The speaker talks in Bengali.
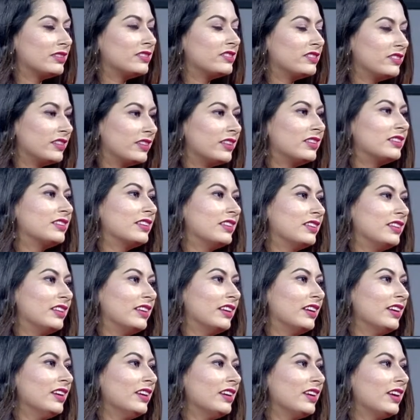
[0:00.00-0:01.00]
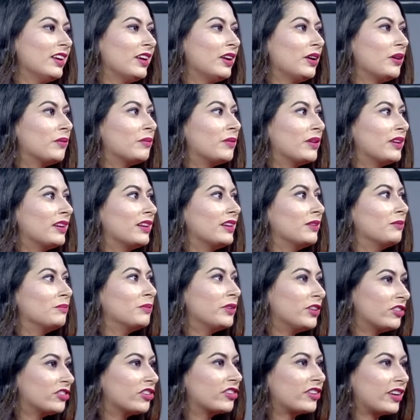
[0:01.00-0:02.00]
সিরিয়ালটা দিয়ে মানে
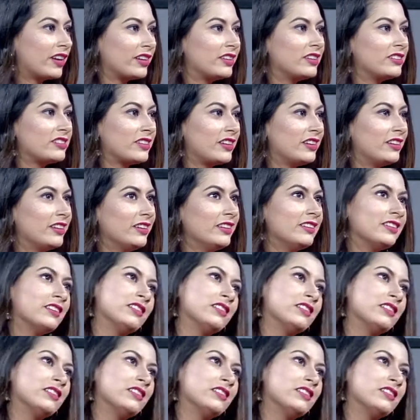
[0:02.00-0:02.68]
বেসরকারি একটা চ্যানেলে